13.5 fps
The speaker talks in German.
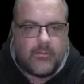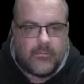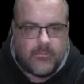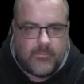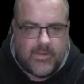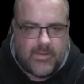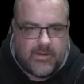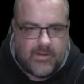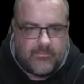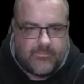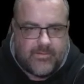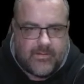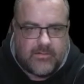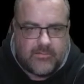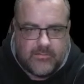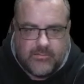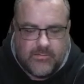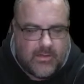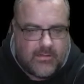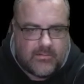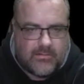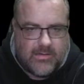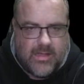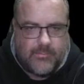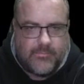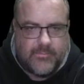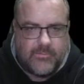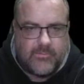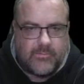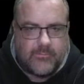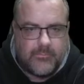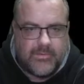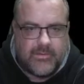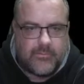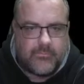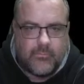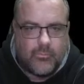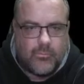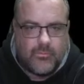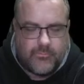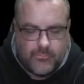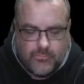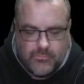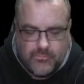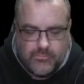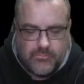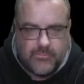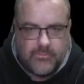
man kann einfach nach Namen mittels Google suchen